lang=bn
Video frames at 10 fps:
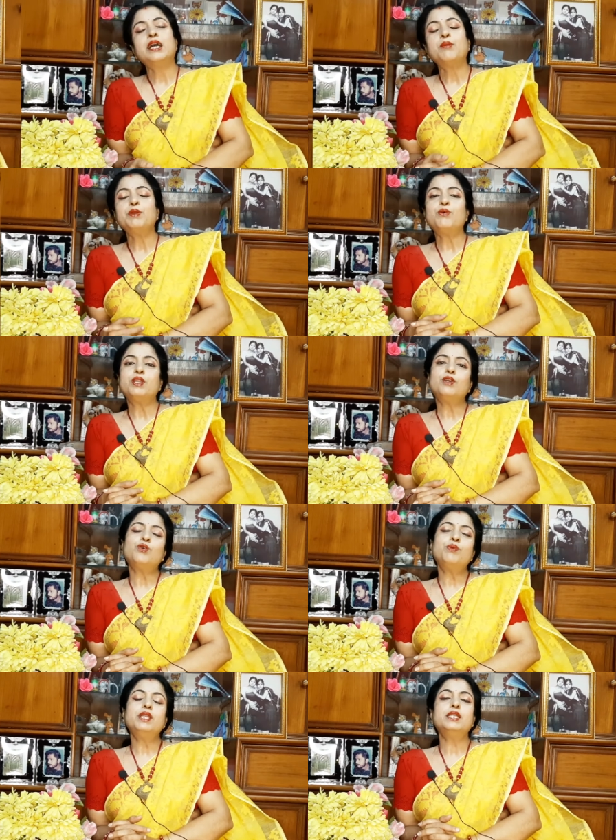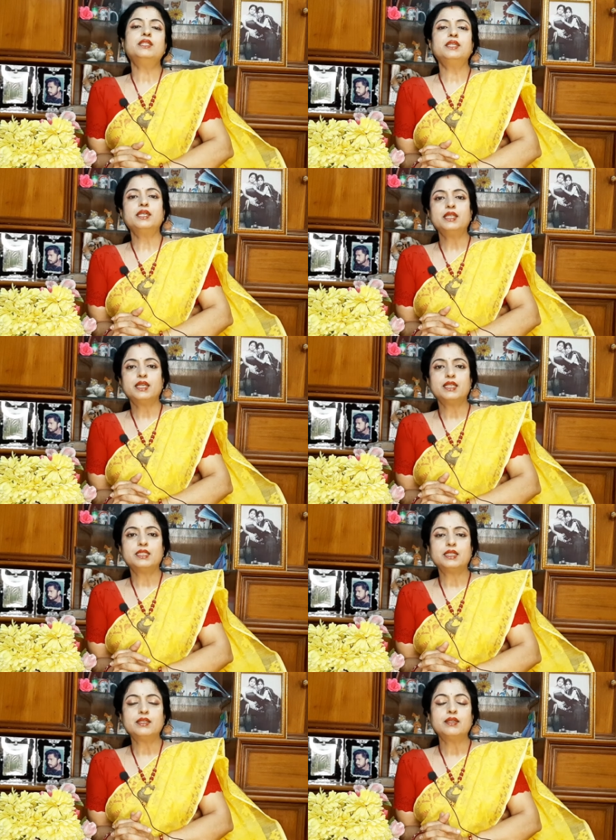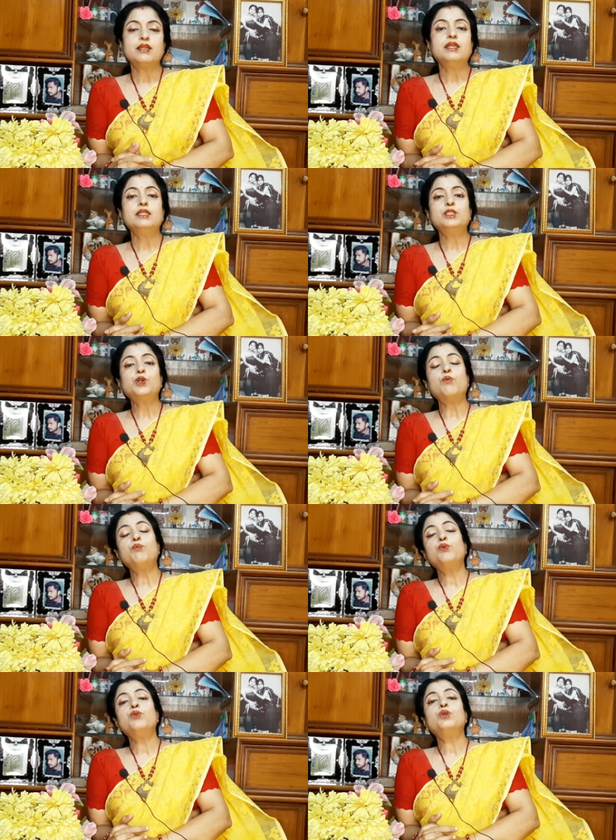আমি অনেক অভিনেত্রীকে দেখেছি যে সম্পূর্ণ